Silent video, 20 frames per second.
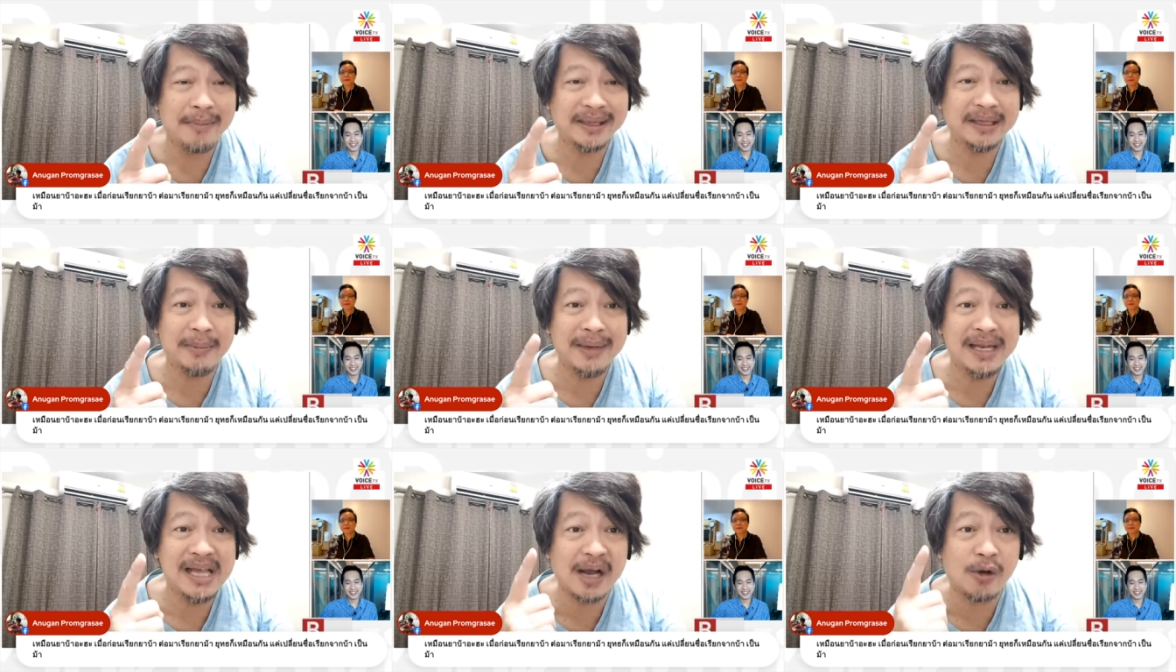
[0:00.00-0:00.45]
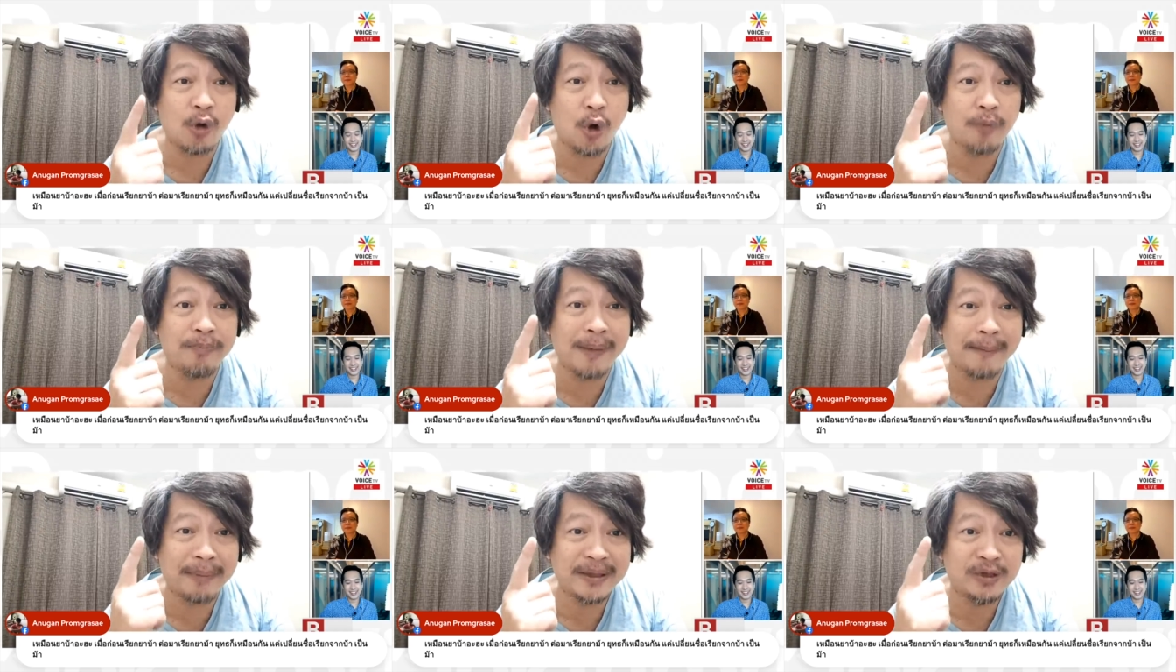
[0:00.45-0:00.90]
มันจะไปเลือก
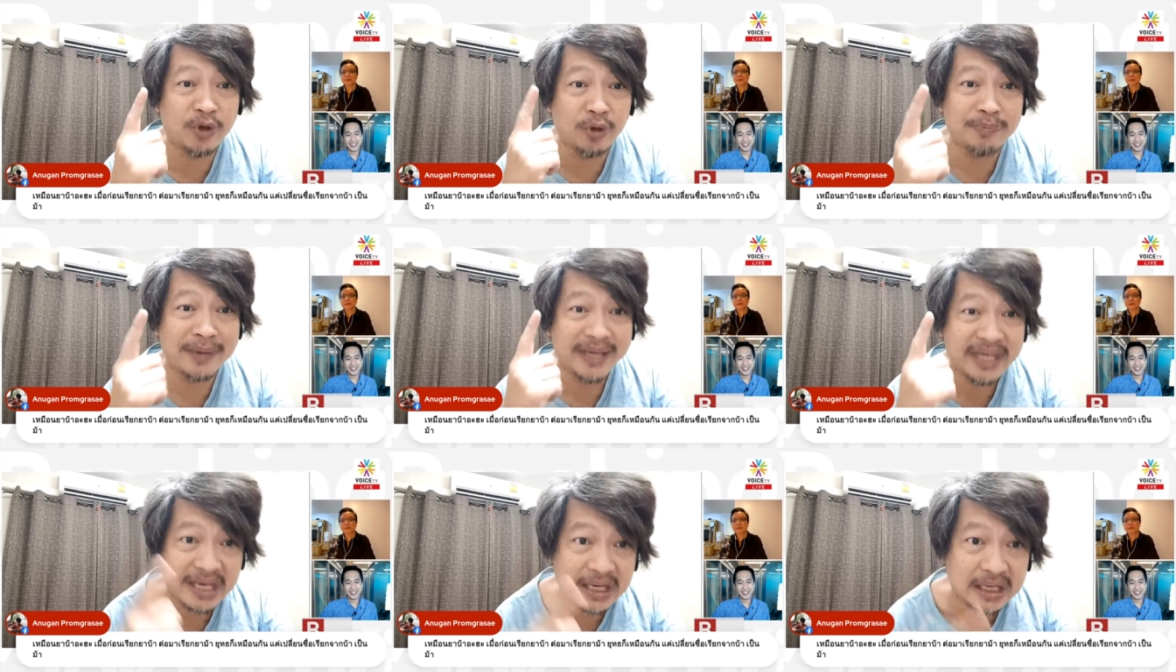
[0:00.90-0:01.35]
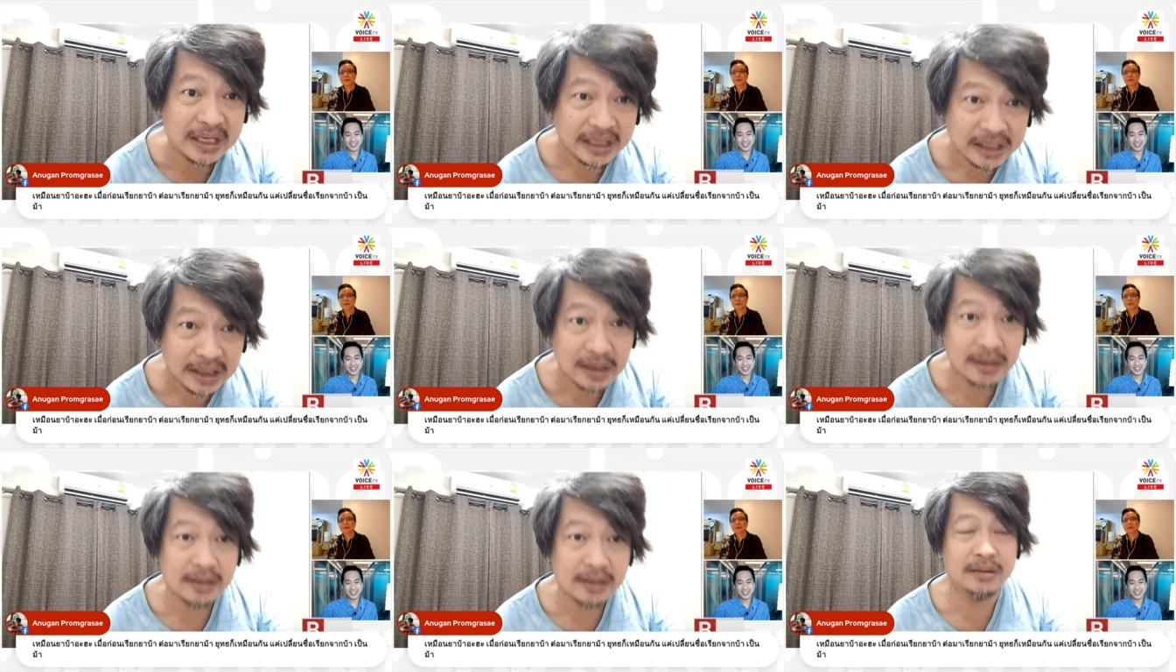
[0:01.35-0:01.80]
คนแบบประยุทธ์มปอีก
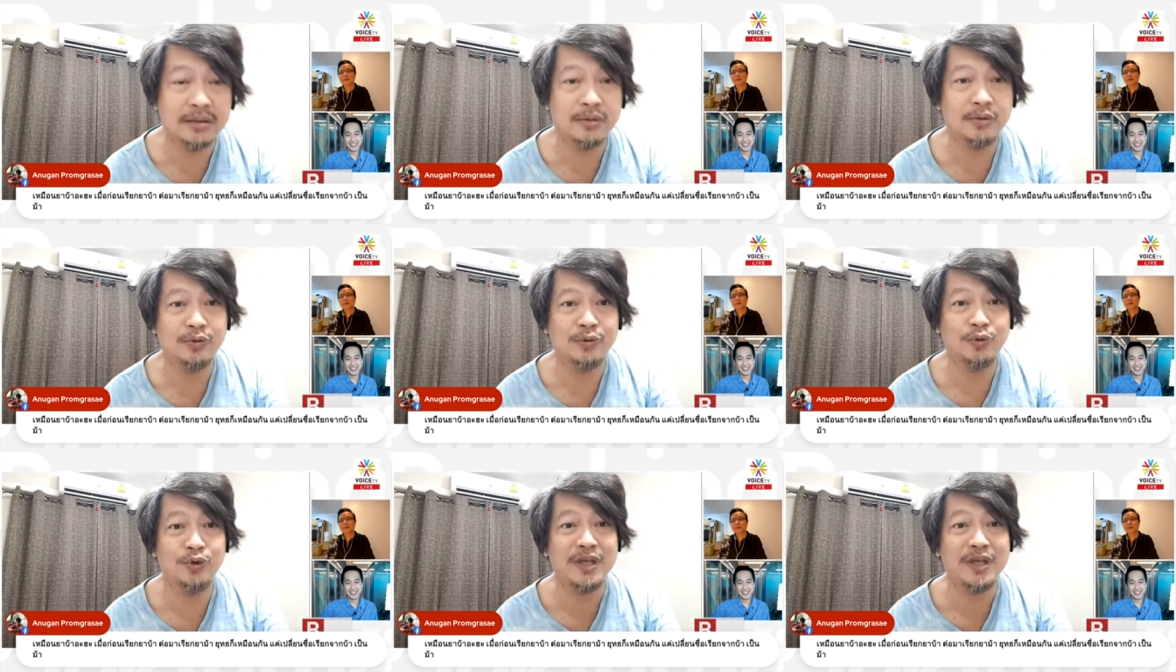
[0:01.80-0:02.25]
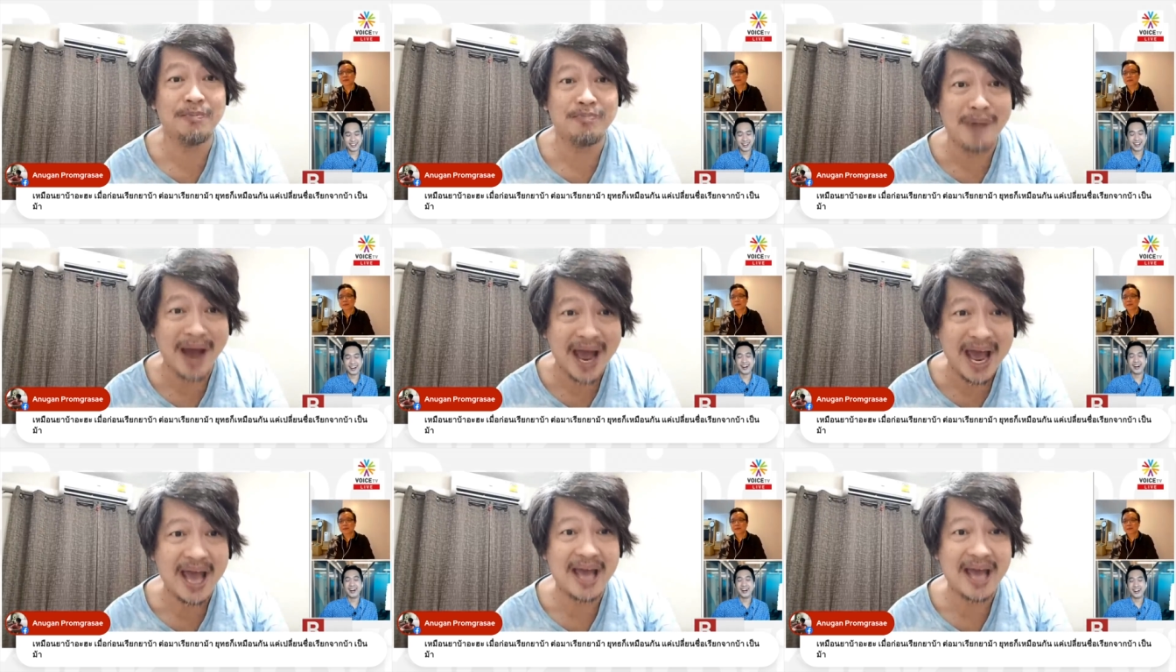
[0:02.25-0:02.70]
เหรอกูจะ
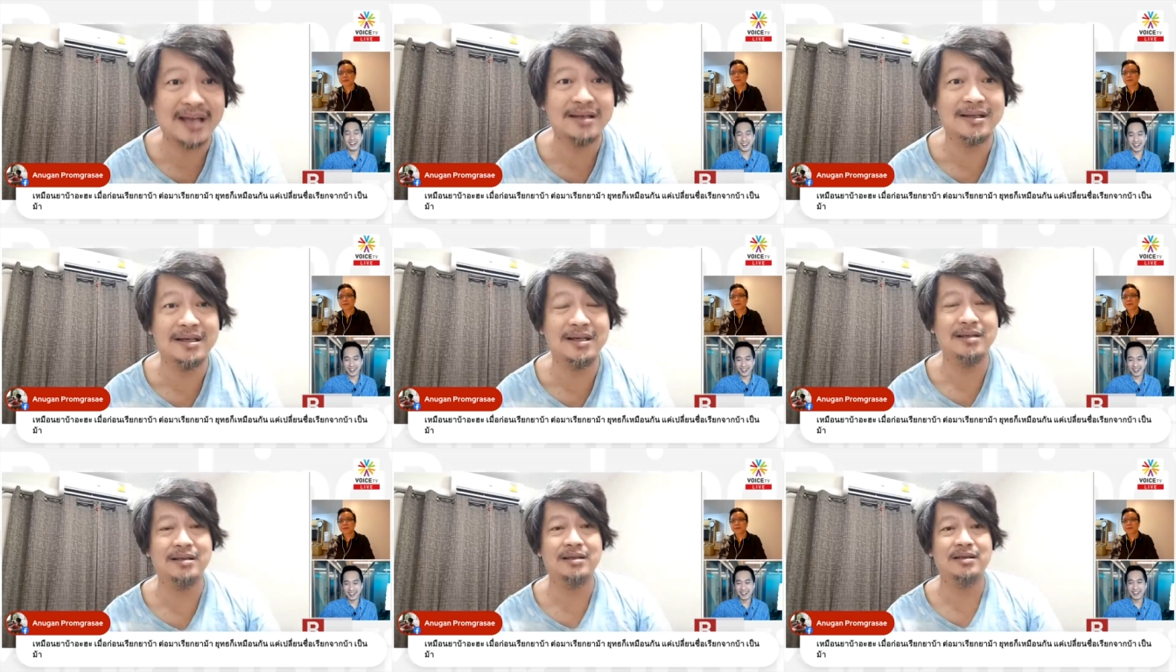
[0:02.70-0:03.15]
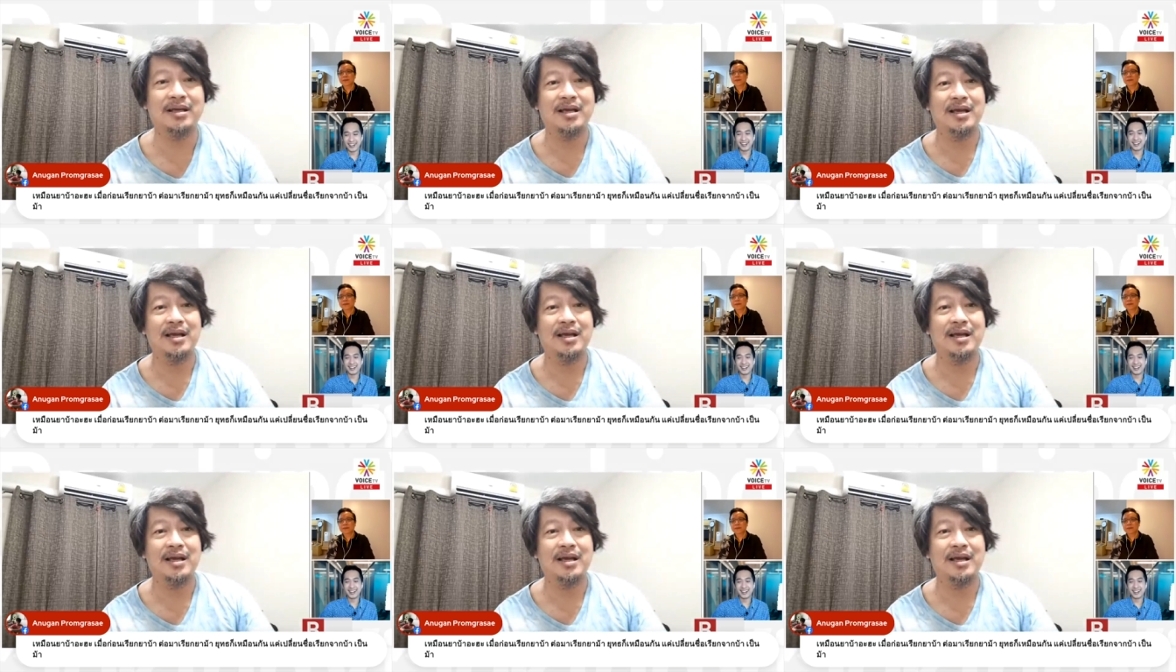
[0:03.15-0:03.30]
บ้าเลย